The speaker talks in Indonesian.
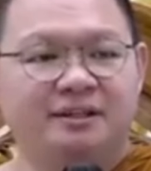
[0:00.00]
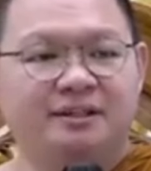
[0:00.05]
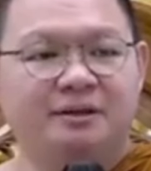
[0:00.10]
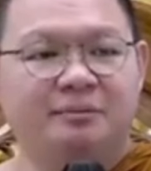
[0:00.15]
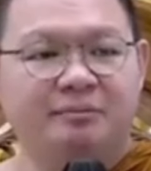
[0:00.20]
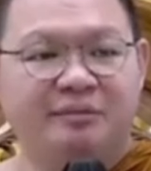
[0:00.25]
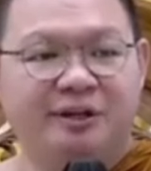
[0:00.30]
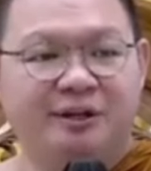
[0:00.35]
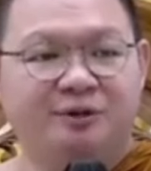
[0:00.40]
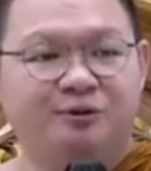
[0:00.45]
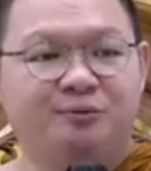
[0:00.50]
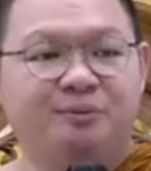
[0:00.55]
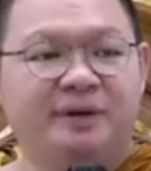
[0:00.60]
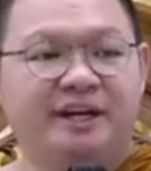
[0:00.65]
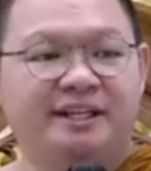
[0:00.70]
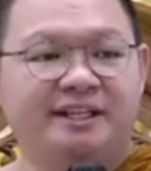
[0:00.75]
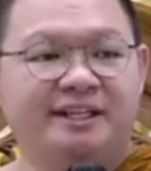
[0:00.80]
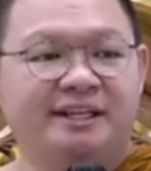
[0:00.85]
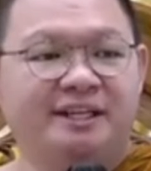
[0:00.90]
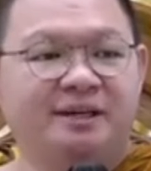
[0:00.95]

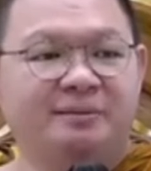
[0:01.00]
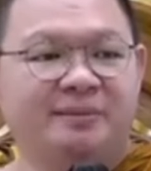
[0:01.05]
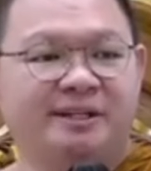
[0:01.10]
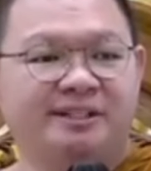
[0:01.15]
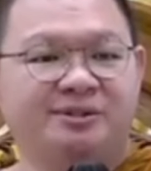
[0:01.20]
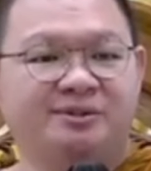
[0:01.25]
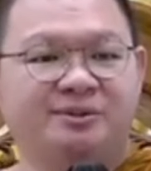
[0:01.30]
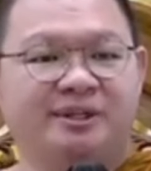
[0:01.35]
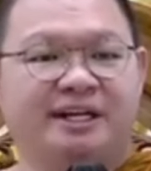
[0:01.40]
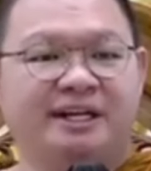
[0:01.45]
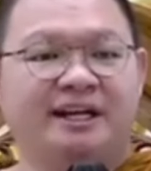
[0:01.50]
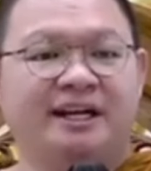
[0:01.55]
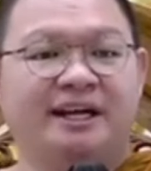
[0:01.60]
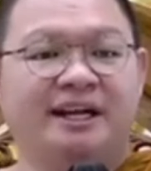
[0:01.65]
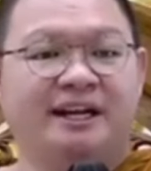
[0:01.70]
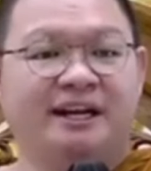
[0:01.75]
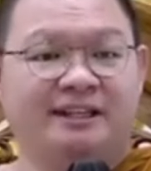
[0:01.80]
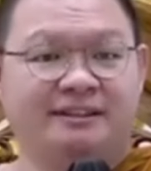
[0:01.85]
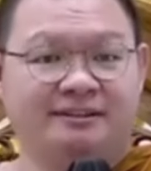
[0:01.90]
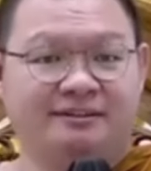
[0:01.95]
minumannya kemasukan
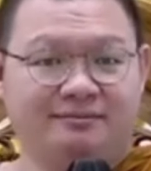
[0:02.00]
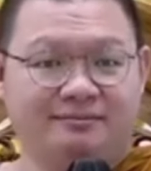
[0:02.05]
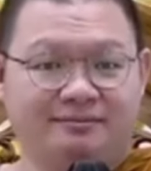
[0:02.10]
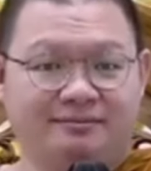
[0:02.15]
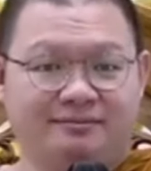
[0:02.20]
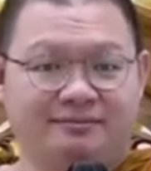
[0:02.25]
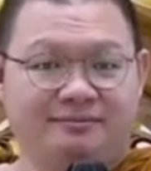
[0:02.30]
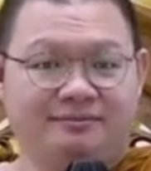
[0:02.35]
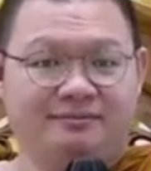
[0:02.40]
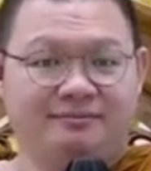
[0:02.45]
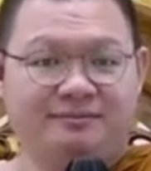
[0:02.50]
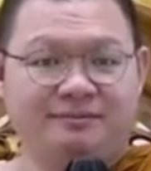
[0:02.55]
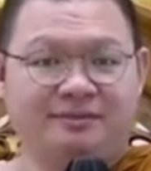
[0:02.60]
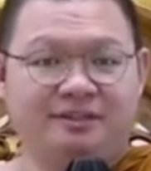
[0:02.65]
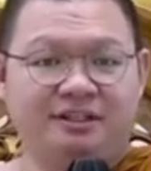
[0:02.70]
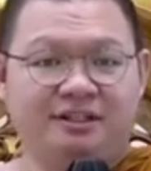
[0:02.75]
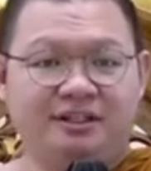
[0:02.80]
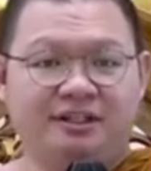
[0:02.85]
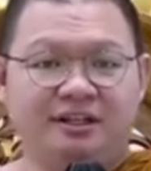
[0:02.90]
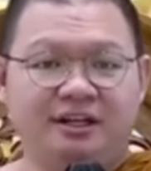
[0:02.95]
lalat
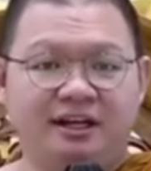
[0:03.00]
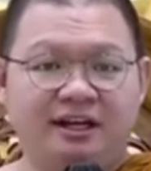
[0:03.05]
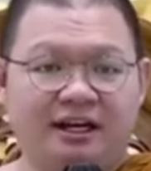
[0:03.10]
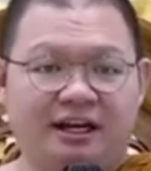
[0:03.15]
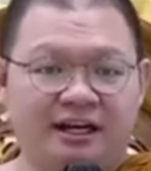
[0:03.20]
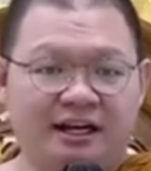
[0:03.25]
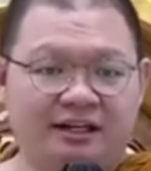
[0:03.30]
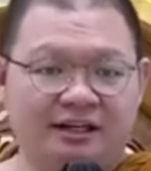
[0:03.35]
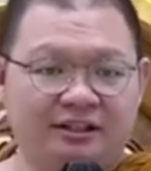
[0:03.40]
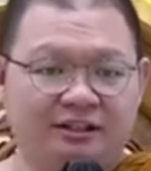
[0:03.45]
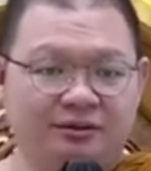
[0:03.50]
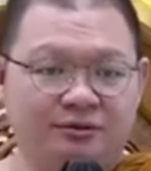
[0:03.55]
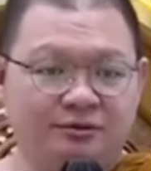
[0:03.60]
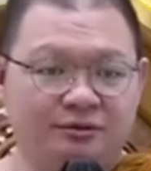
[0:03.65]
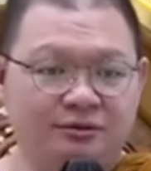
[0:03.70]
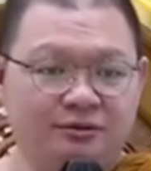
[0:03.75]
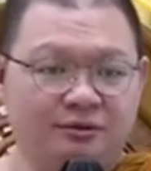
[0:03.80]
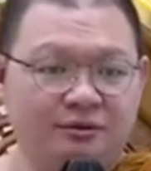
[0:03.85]
jadi lalat itu